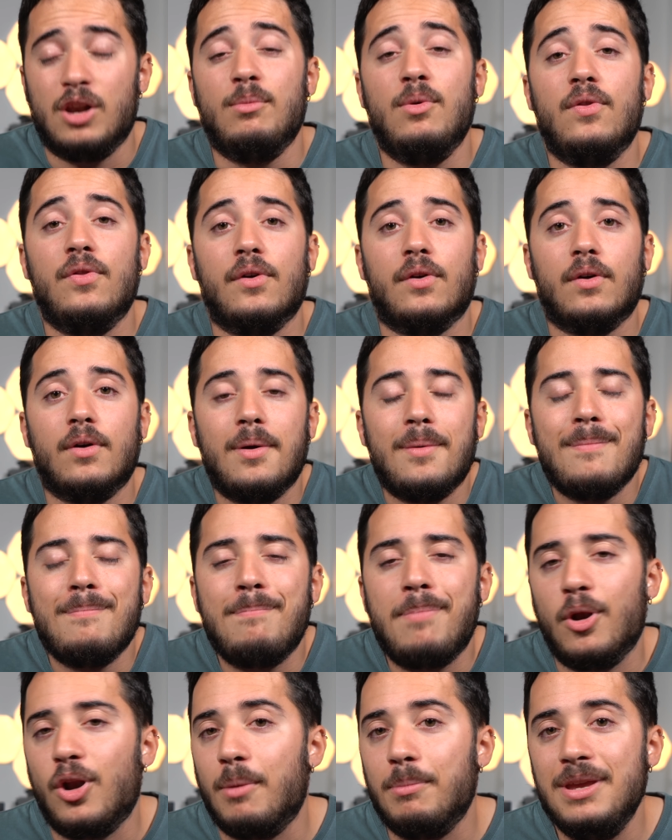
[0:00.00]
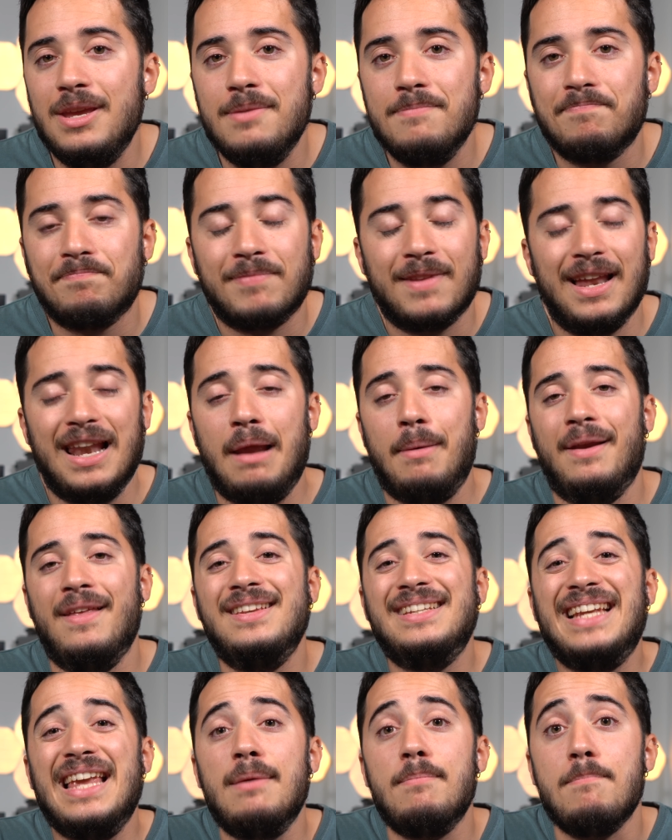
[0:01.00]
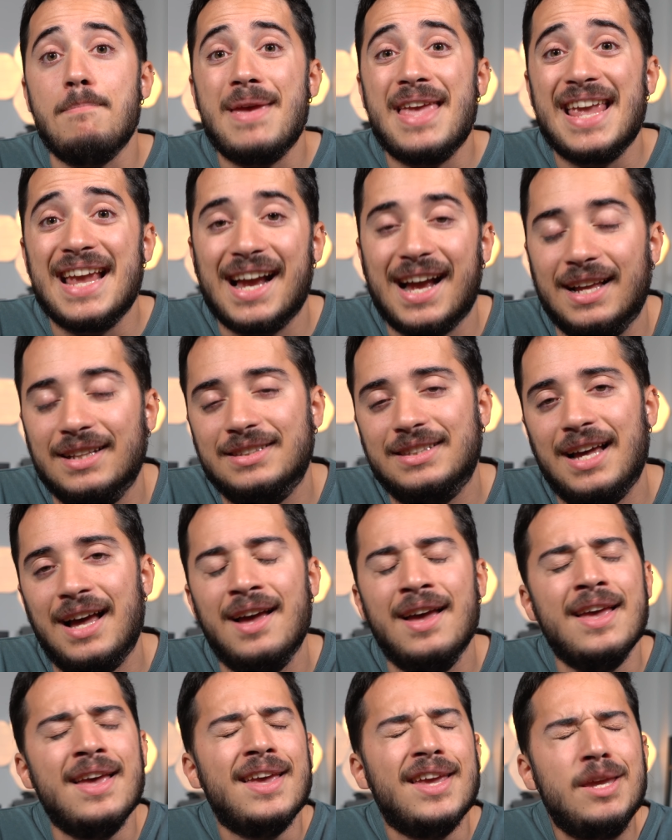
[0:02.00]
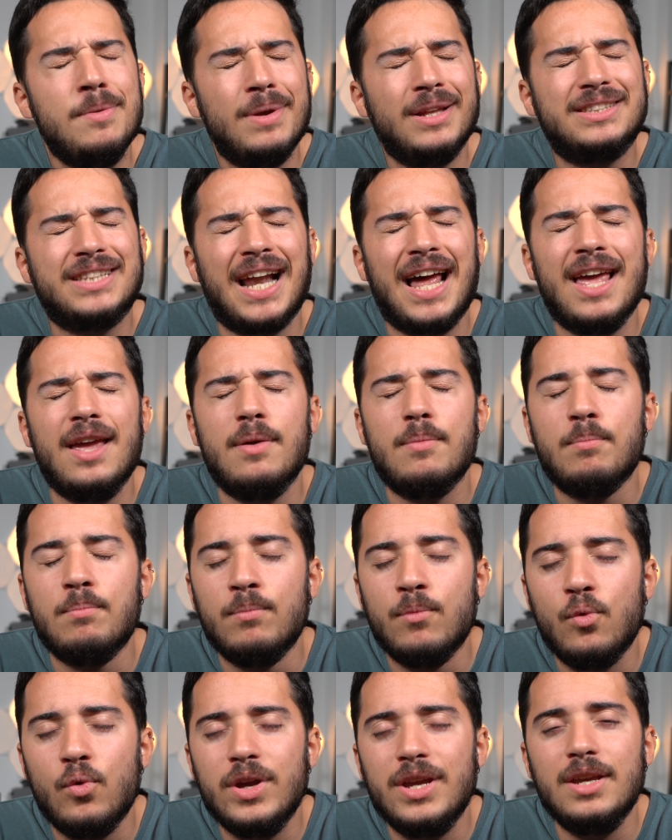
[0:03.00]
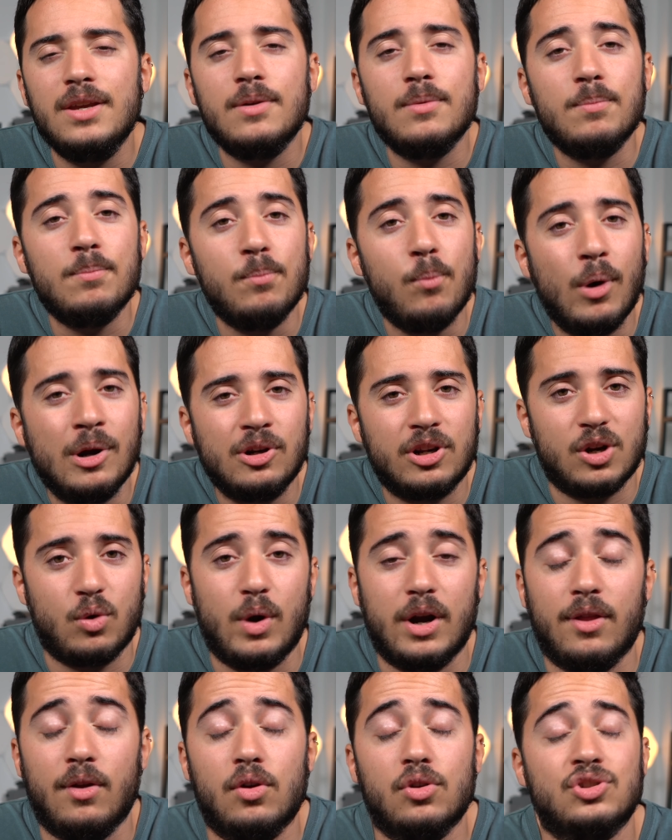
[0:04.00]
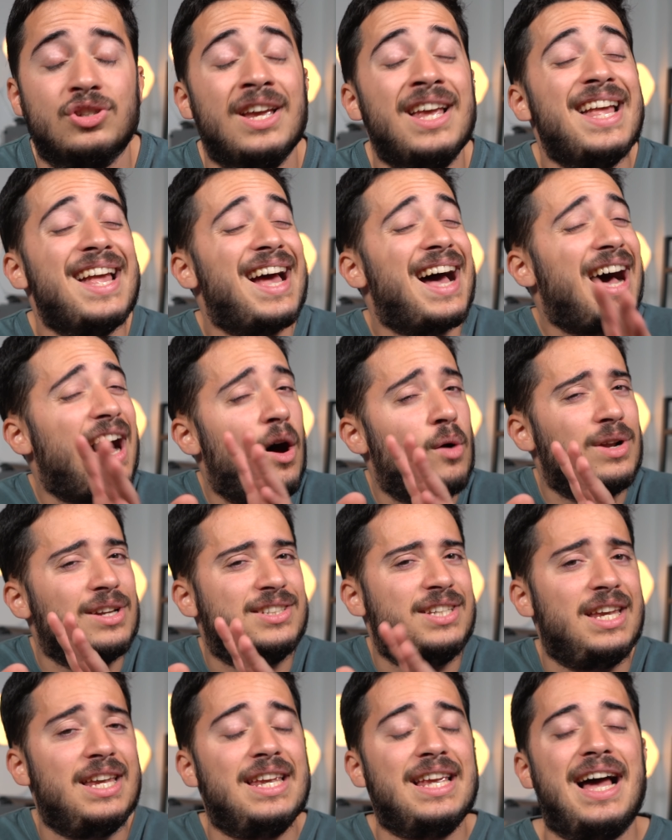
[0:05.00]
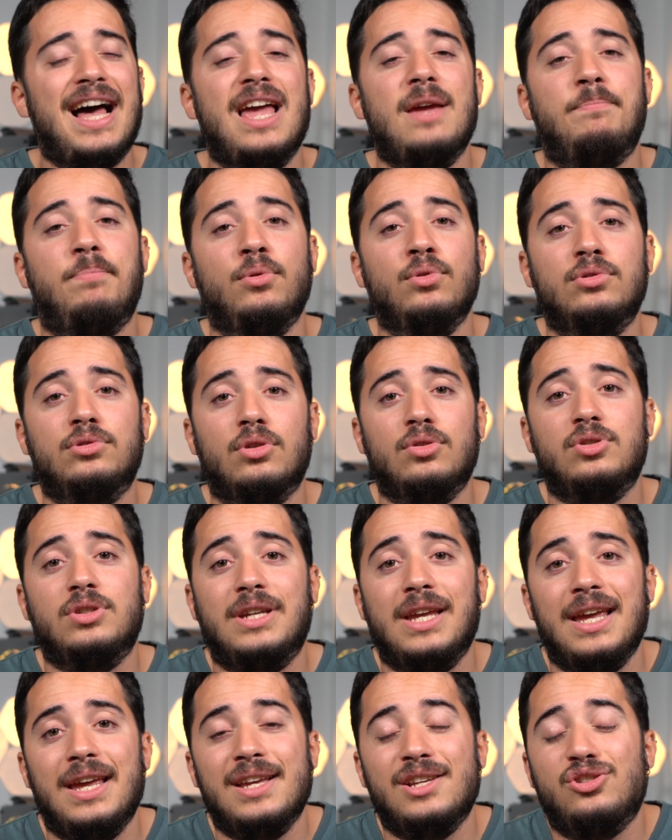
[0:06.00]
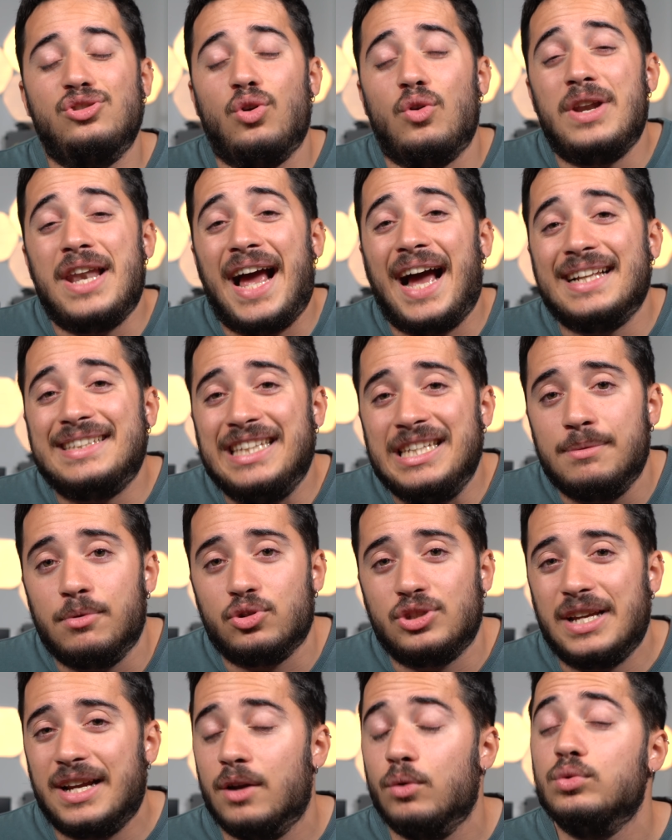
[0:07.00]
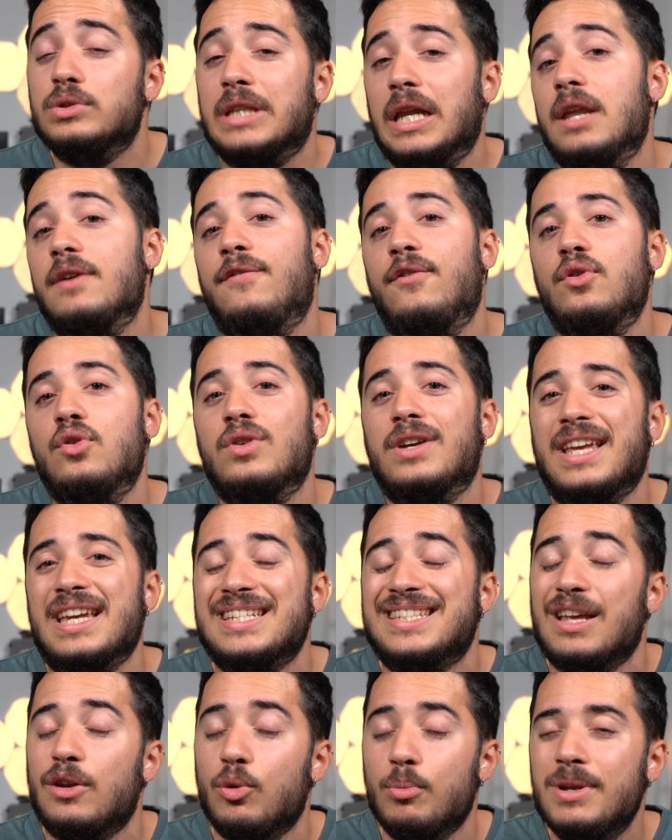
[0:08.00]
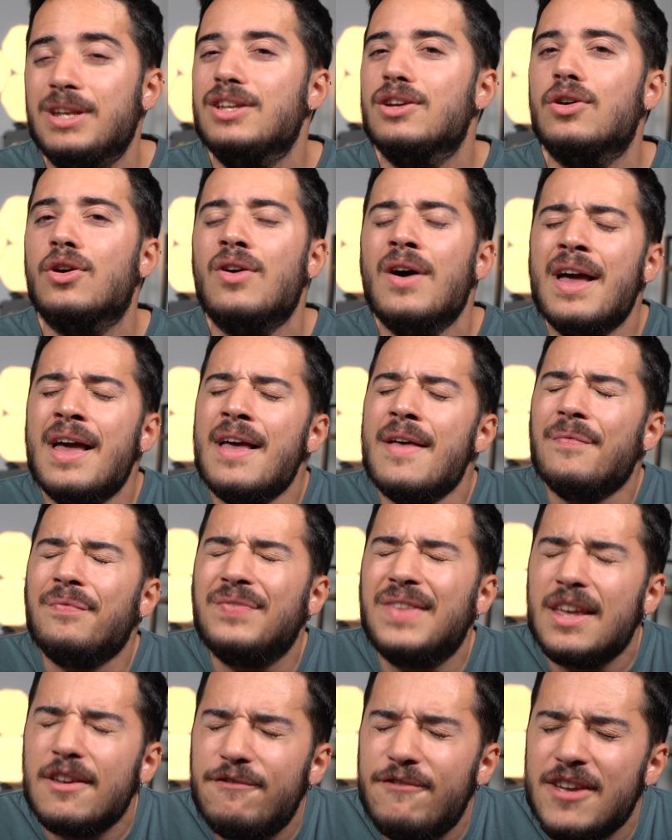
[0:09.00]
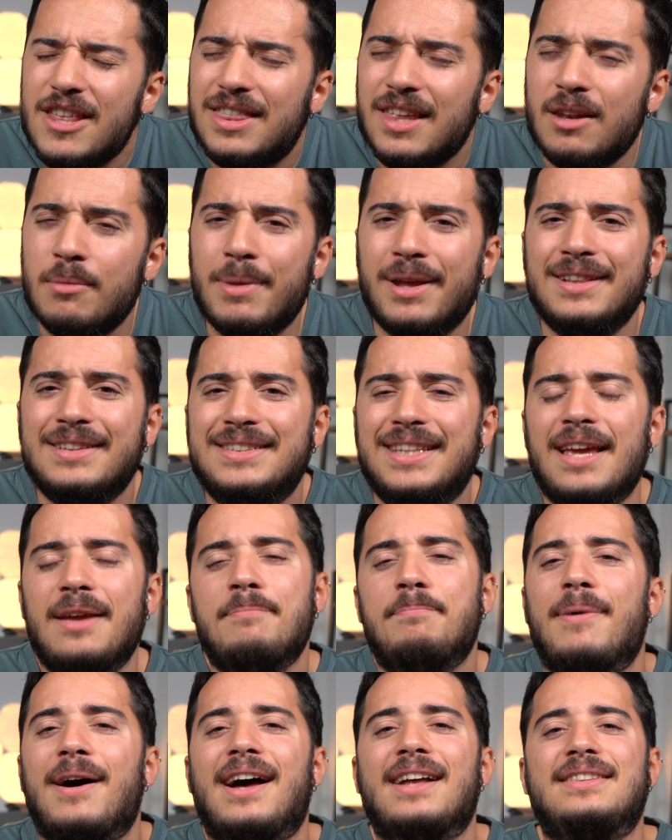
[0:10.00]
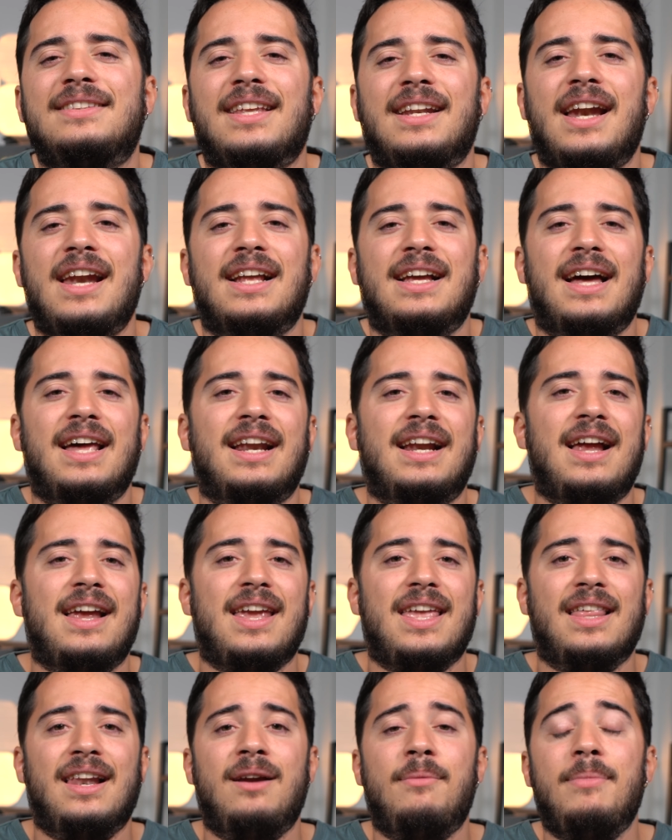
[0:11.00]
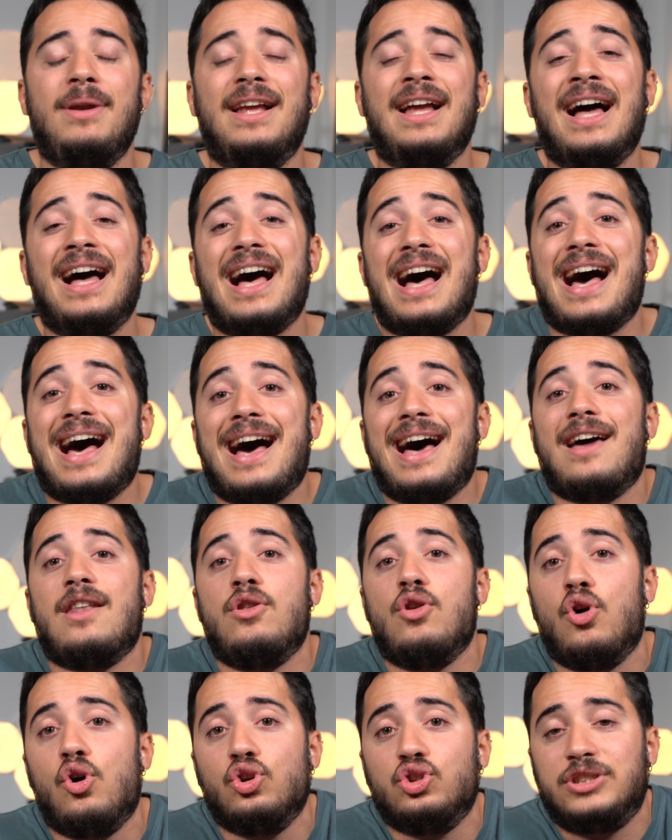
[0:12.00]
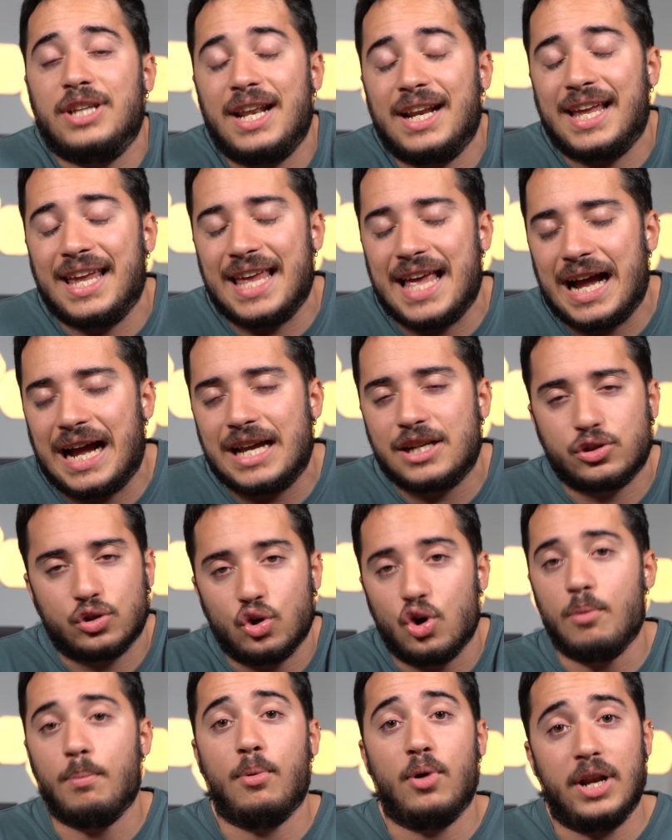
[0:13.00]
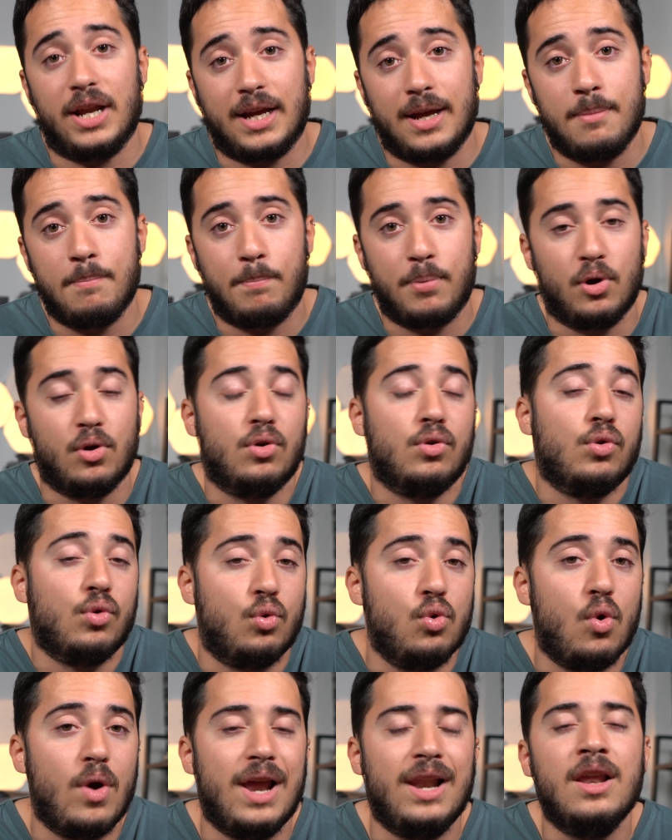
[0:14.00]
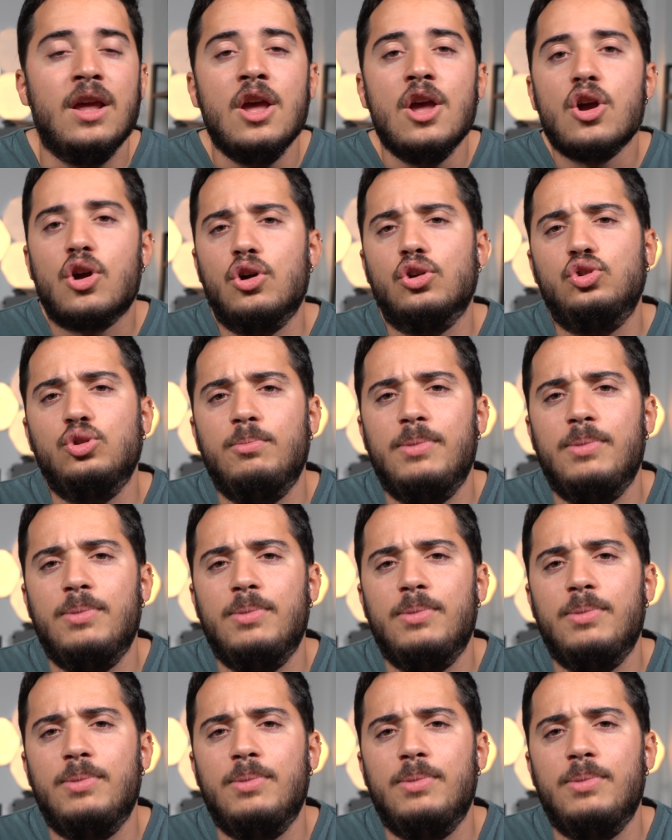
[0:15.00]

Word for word: todo el mundo. Pero a mí, la verdad es que me encanta y me trae muy buenos recuerdos. Aún así, hay puntos que son negativos, ya que un teléfono que es de aluminio difícilmente va a tener carga inalámbrica, a no ser que hagas como por ejemplo Google con